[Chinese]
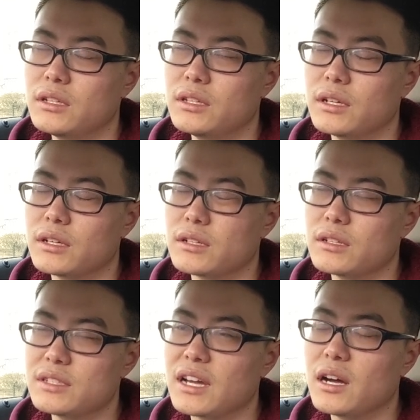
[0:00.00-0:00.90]
那
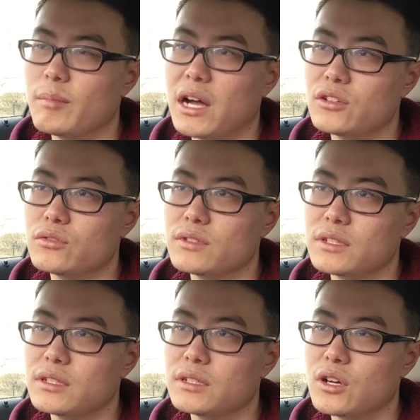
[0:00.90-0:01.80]
个健康码，注
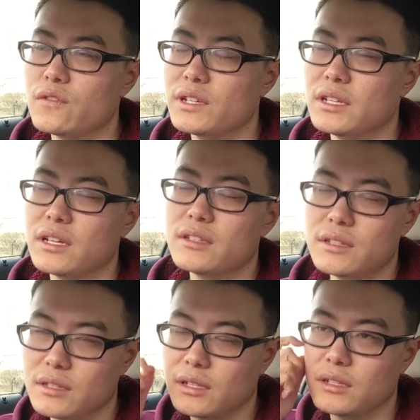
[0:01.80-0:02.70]
册 COVID 的
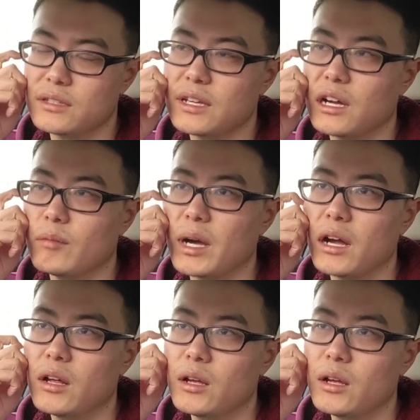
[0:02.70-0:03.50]
那个健康码，